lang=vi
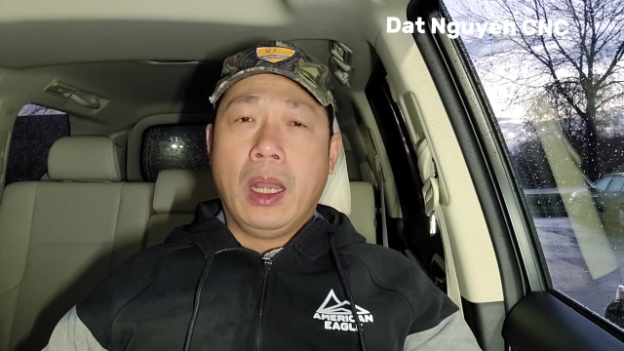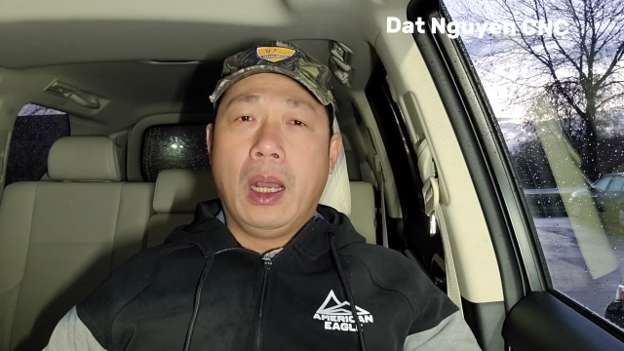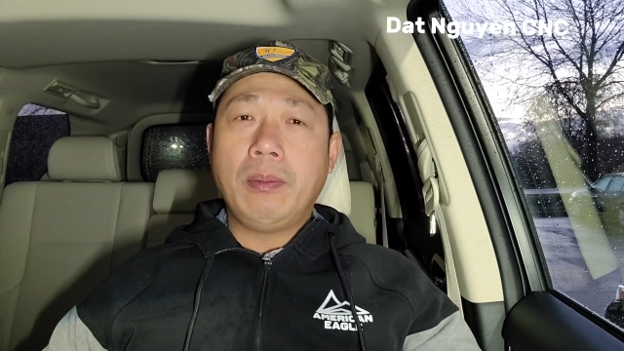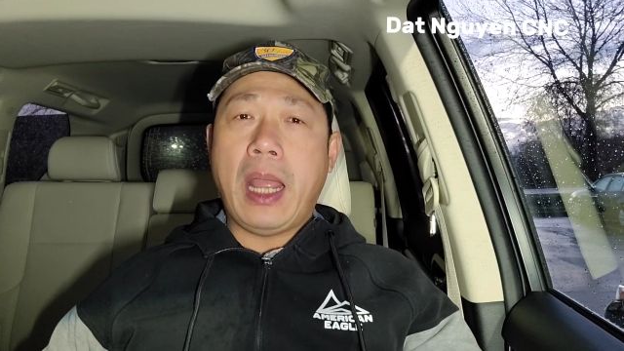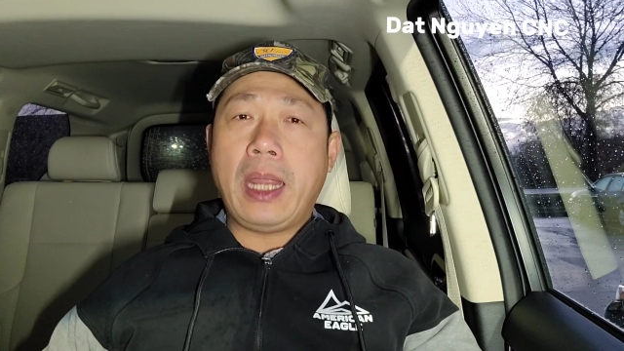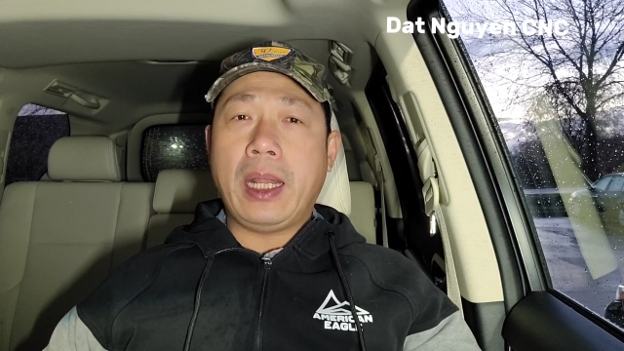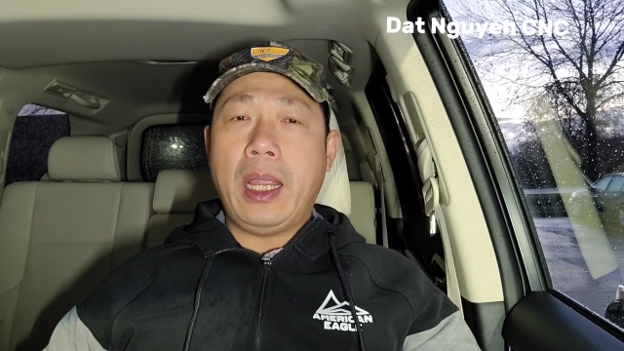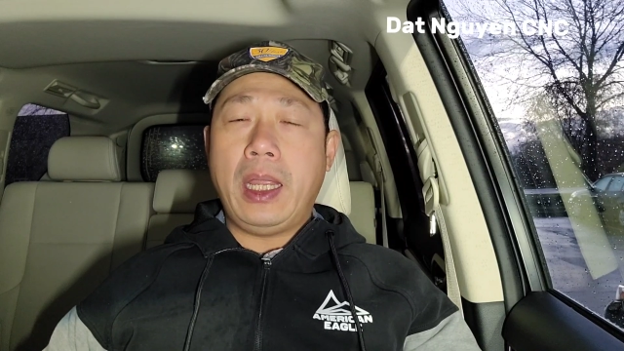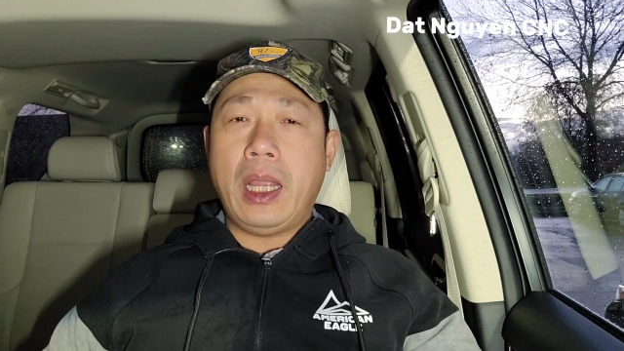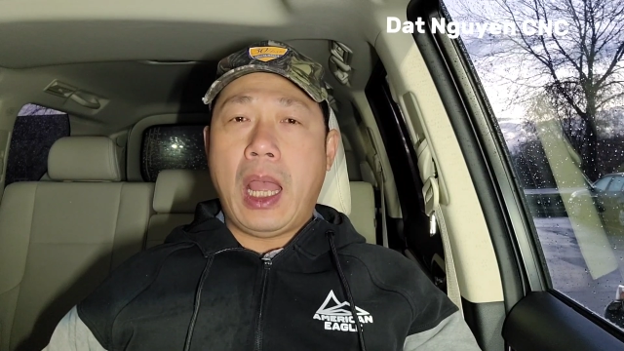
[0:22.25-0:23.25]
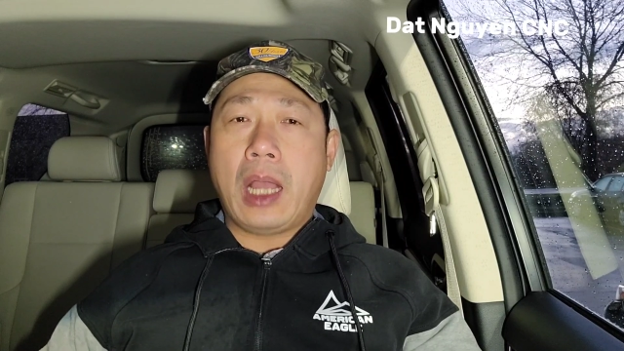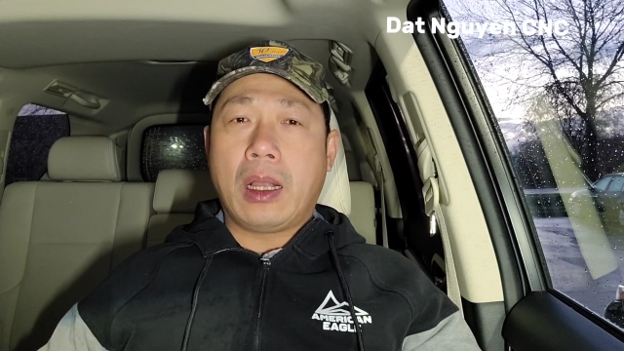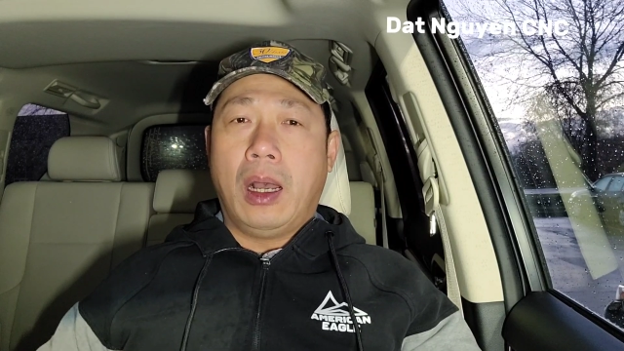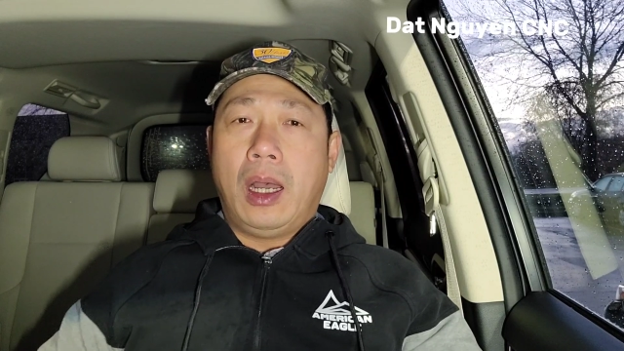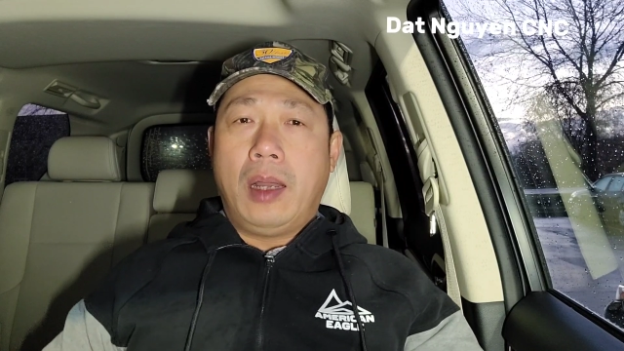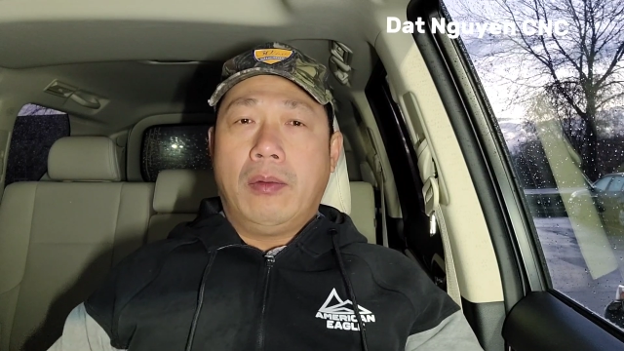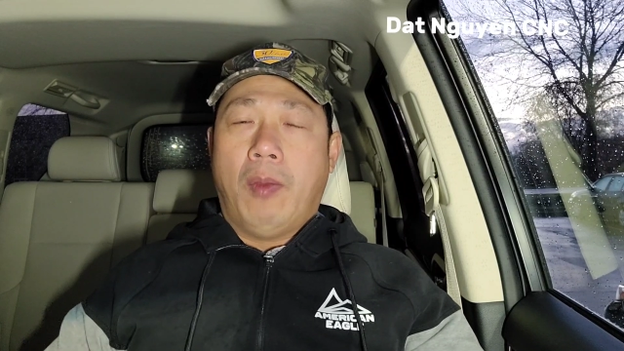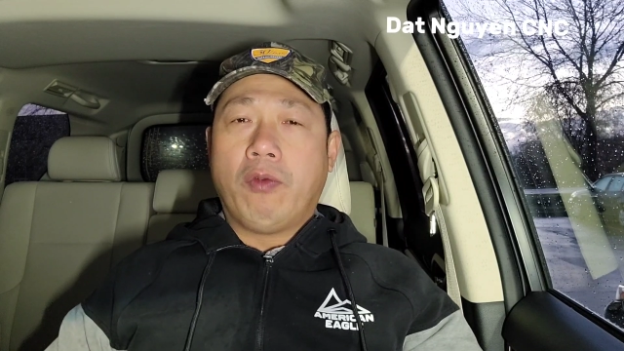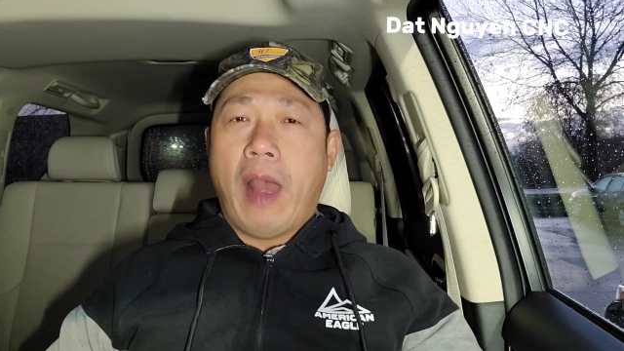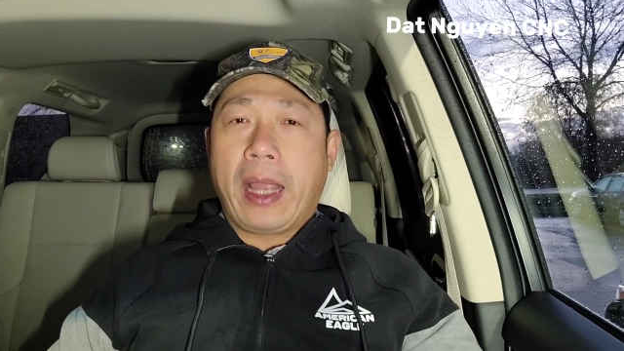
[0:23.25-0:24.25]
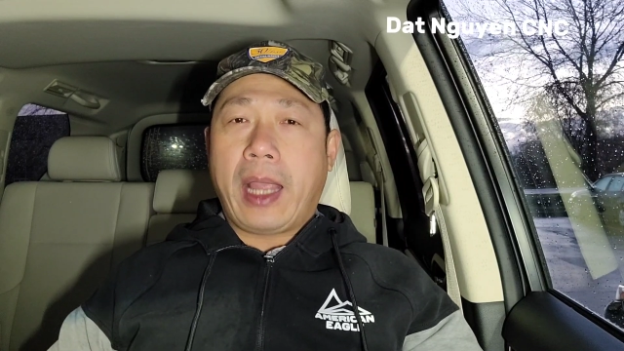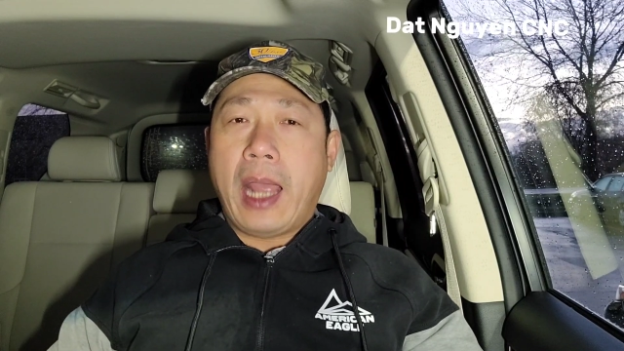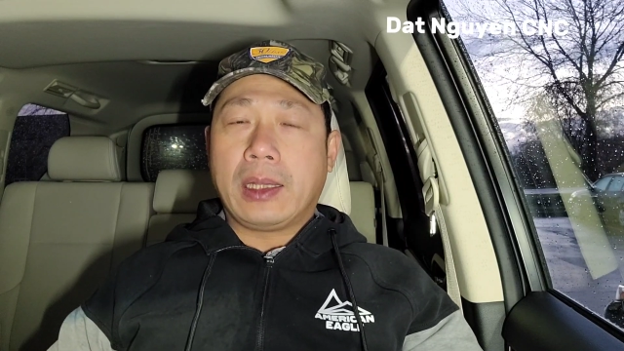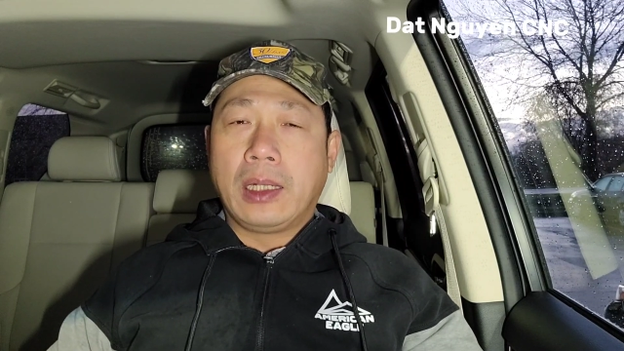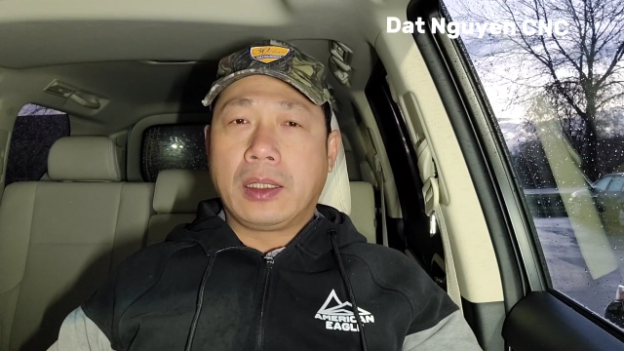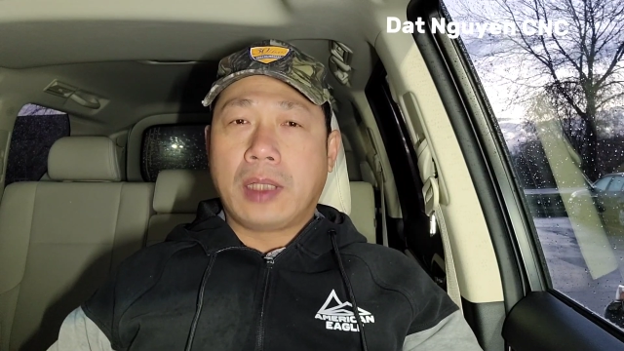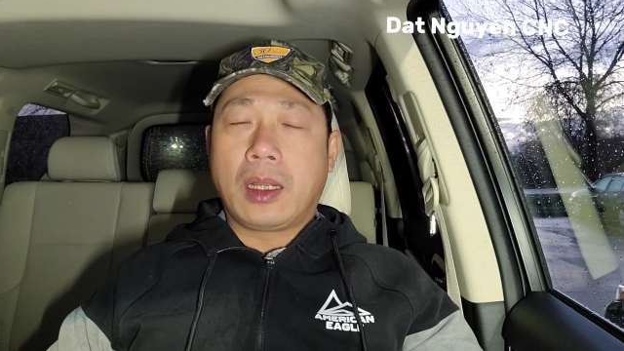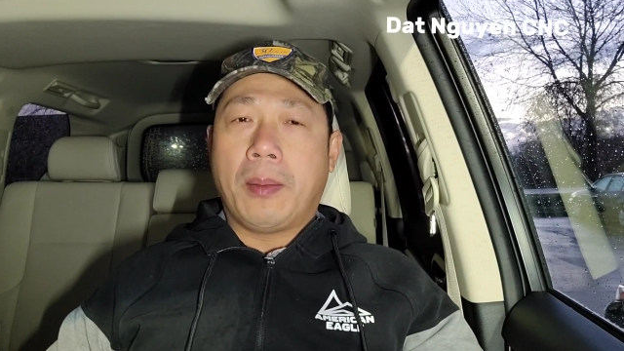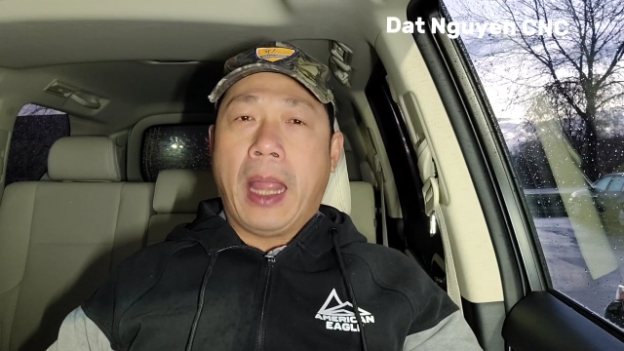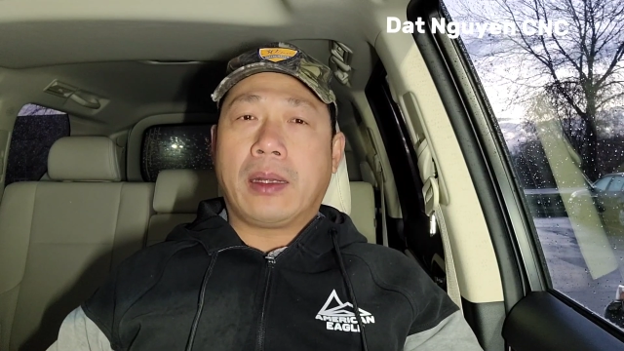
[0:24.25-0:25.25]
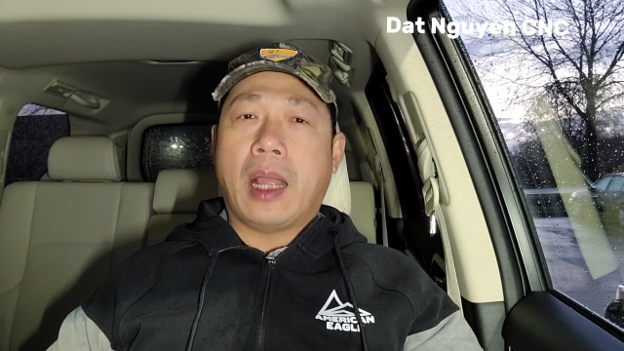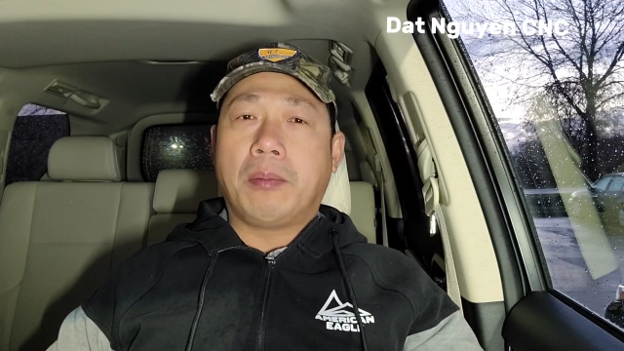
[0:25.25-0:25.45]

Hôm nay thì à, có một vài cái tin tức các bạn,